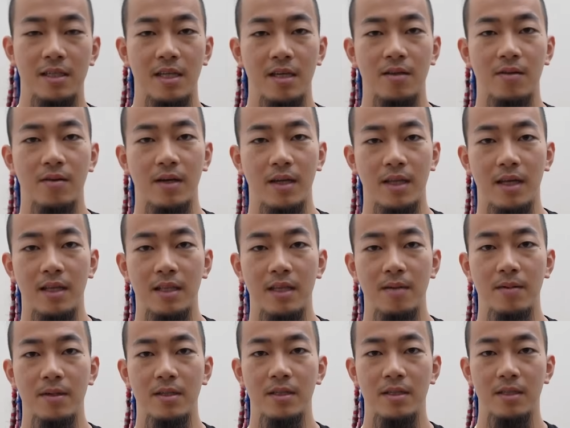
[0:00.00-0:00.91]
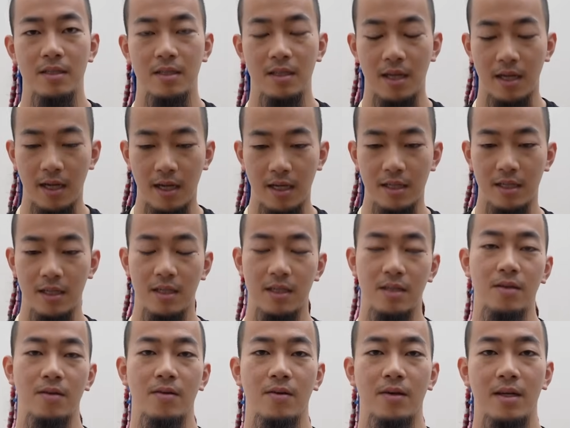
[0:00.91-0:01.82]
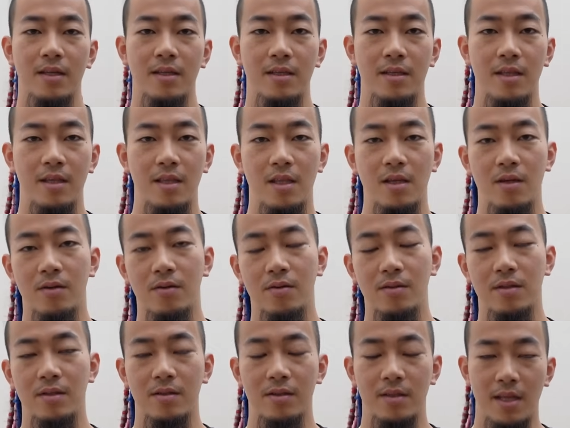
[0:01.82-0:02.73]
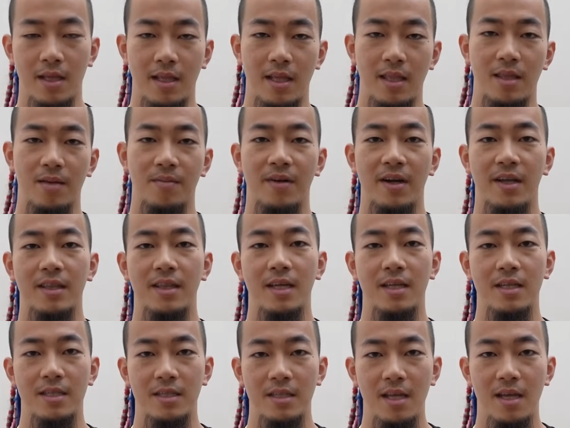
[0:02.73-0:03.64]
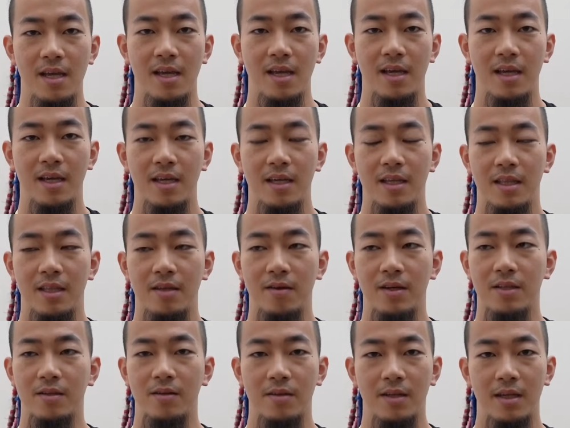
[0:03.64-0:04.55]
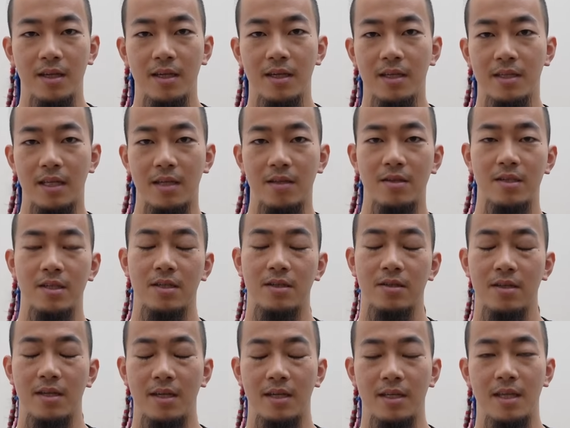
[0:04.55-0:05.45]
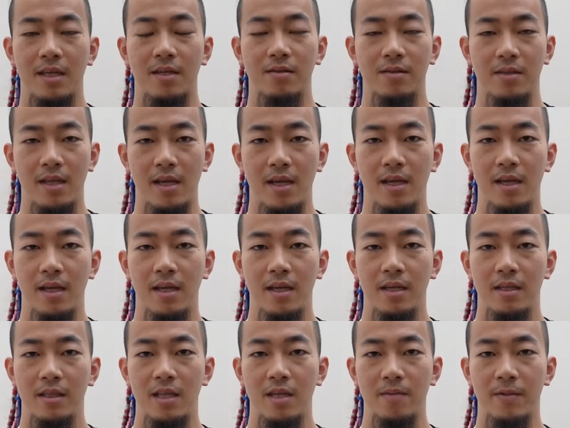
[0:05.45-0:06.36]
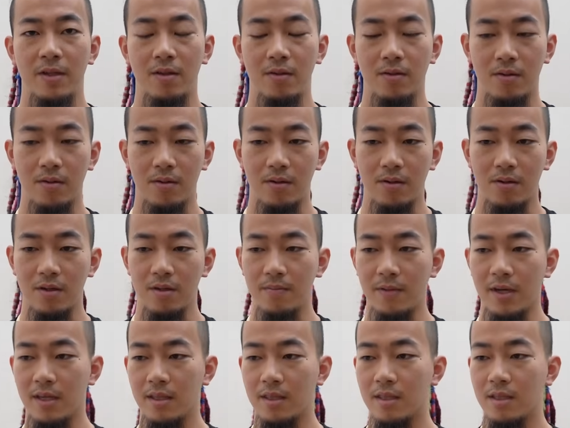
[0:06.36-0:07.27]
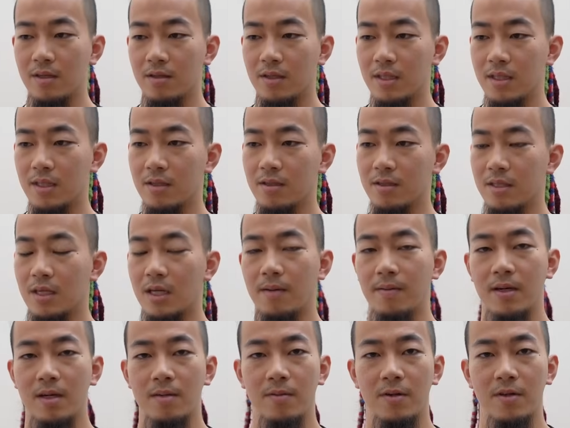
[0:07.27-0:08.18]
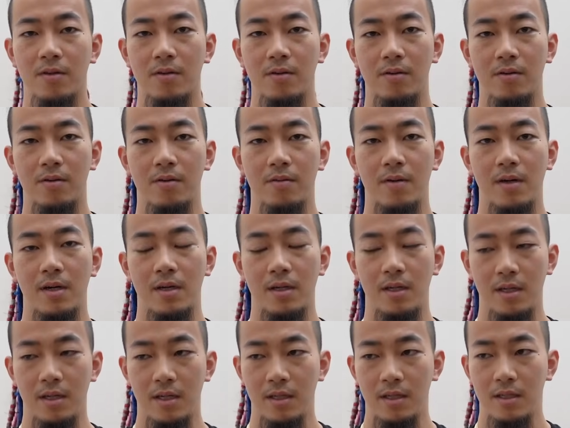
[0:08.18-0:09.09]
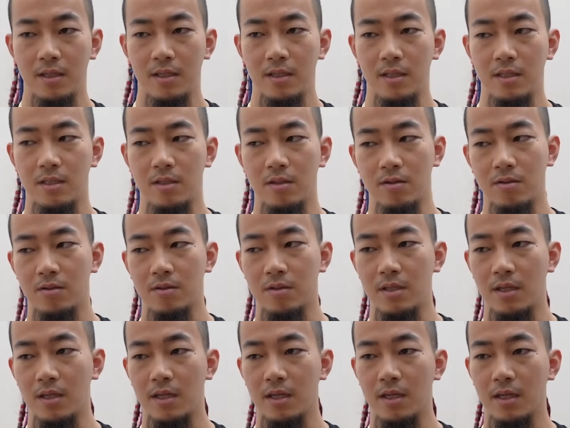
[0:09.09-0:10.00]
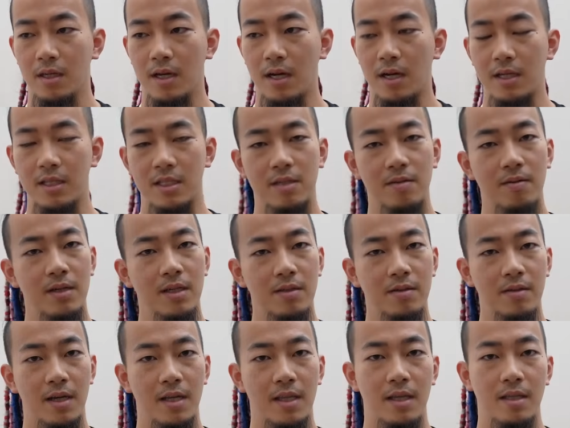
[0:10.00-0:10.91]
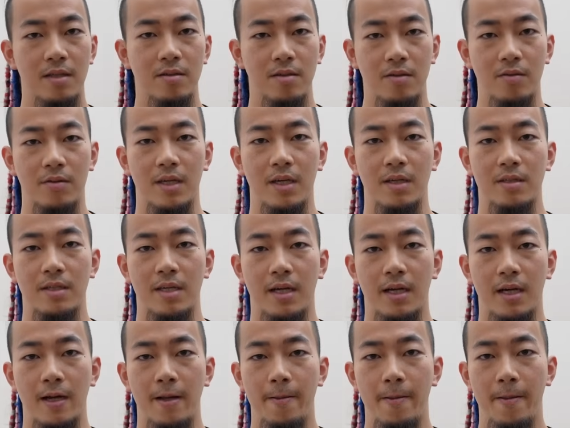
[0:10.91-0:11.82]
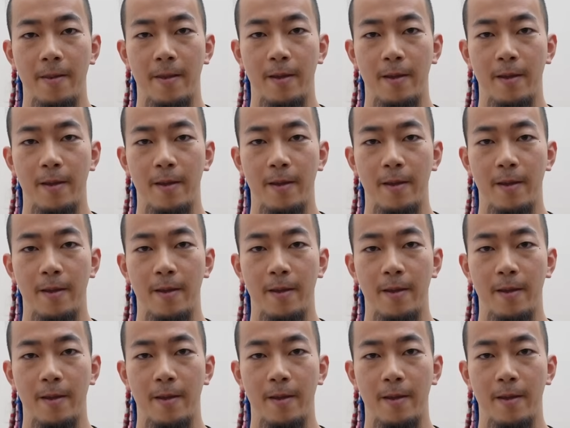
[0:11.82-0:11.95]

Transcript: してるのかな。たまに仲いい人とかね、立ってよって言って立ってもらったりして、で、割とね、楽しくできてるんで、で、今のところ今やってる筋肉酒場レモンの方は、一応女性が8割ぐらいなんですよね、お客さんが。